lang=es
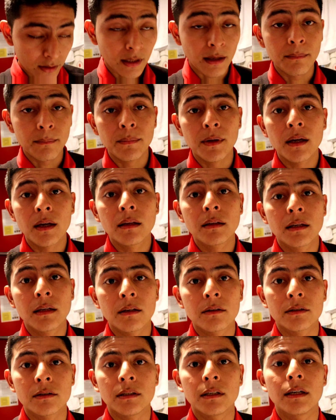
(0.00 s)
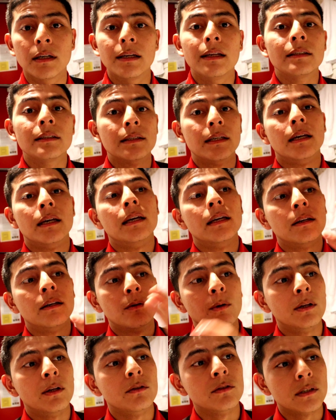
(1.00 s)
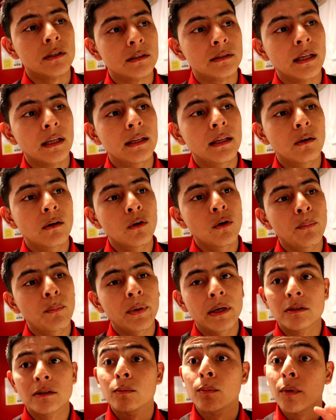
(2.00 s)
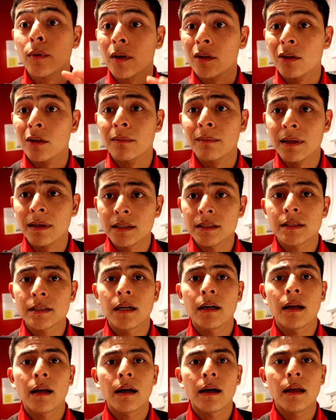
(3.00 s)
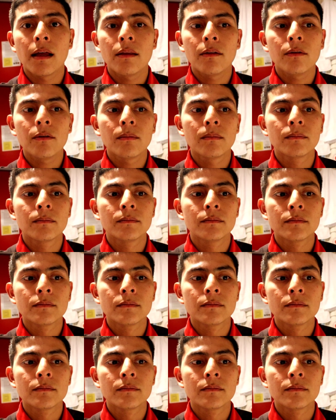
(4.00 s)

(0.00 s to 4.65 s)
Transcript: También quiero decirles que cuando se está en Europa es un poquito más relajado.